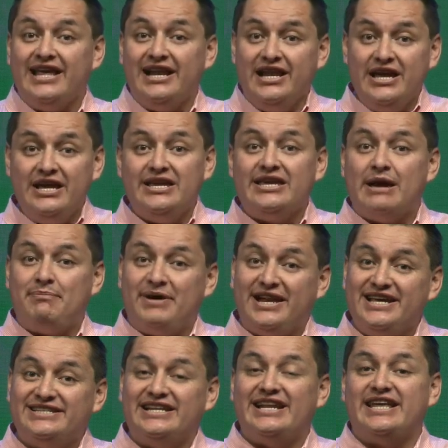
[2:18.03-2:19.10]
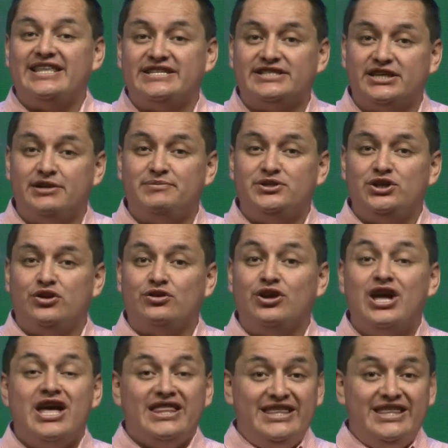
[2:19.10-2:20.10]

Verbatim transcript: del link que aparece en la descripción.